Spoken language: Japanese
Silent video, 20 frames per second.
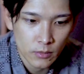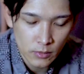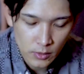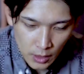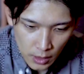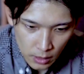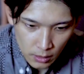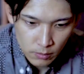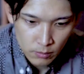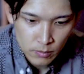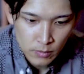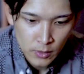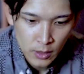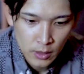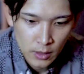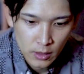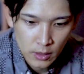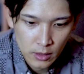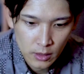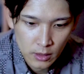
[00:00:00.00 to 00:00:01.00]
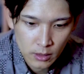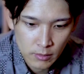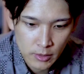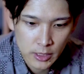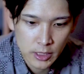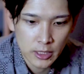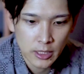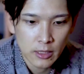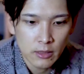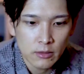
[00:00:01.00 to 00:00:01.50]
で、えー、ま
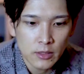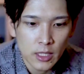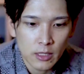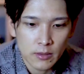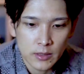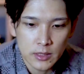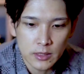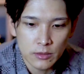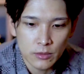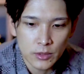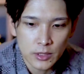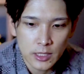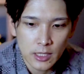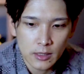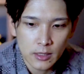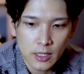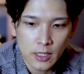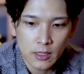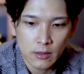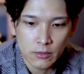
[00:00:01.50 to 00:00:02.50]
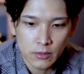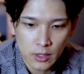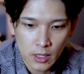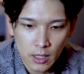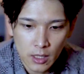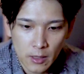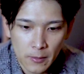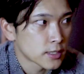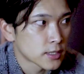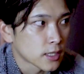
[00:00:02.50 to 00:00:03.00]
あ、2年ぐらいはずっと使ってなく
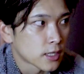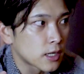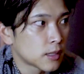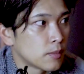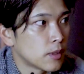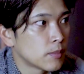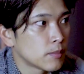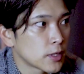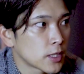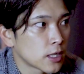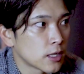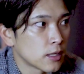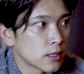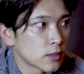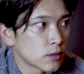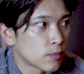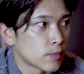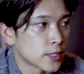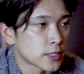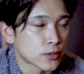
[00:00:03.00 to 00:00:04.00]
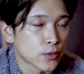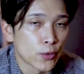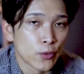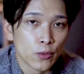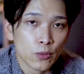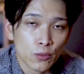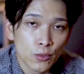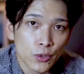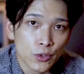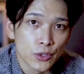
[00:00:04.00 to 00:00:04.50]
て朝から晩まで、えー、と
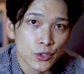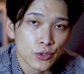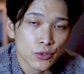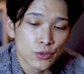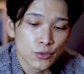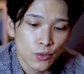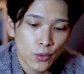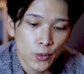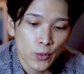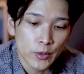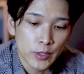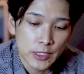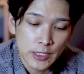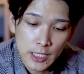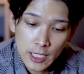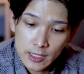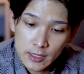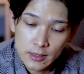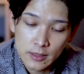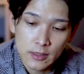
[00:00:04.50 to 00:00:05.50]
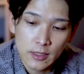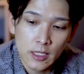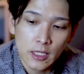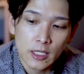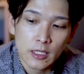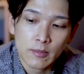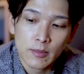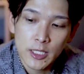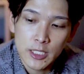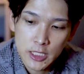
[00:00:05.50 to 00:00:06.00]
パソコンをずっとやって
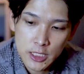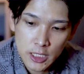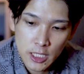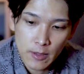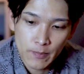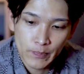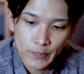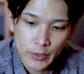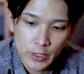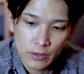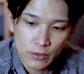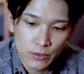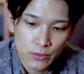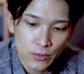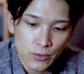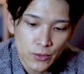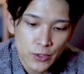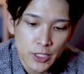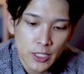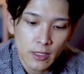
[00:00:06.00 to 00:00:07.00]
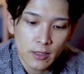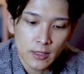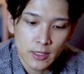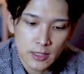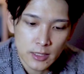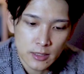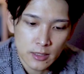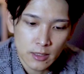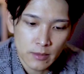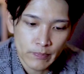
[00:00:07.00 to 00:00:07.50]
いました、えーと、そうしたらで
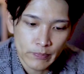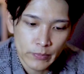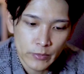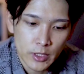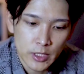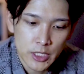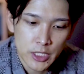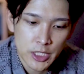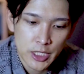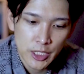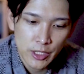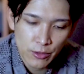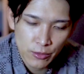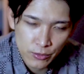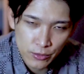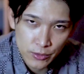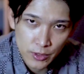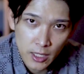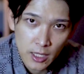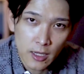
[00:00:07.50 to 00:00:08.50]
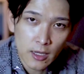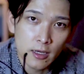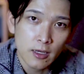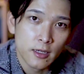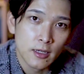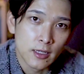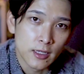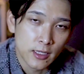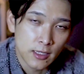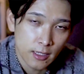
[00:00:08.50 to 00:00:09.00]
すね視力が
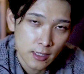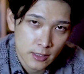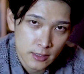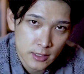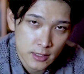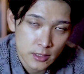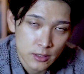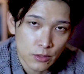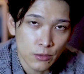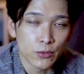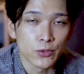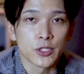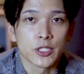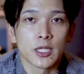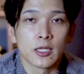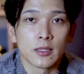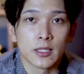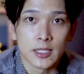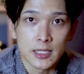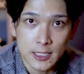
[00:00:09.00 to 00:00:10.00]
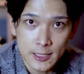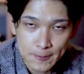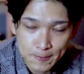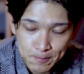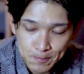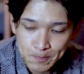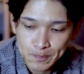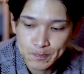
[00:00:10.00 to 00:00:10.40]
がっつり落ちたんですね